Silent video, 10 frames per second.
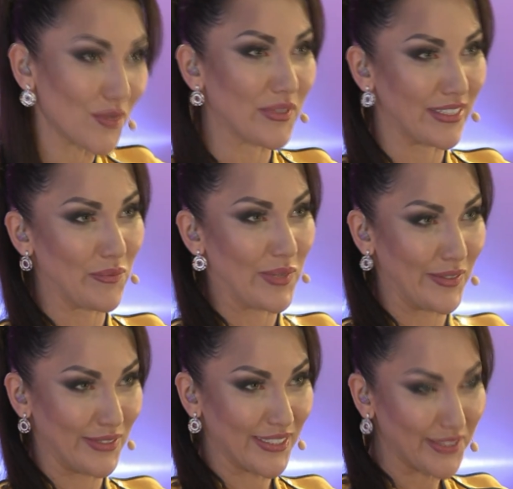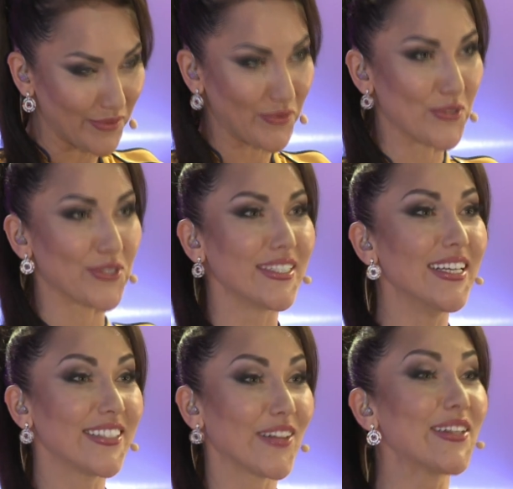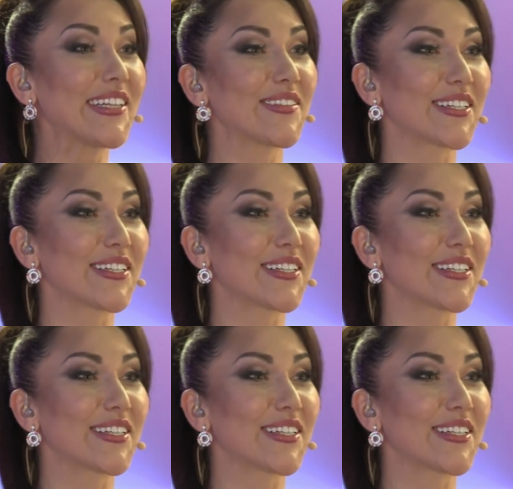имена, правда, надо их множить. Талантливые,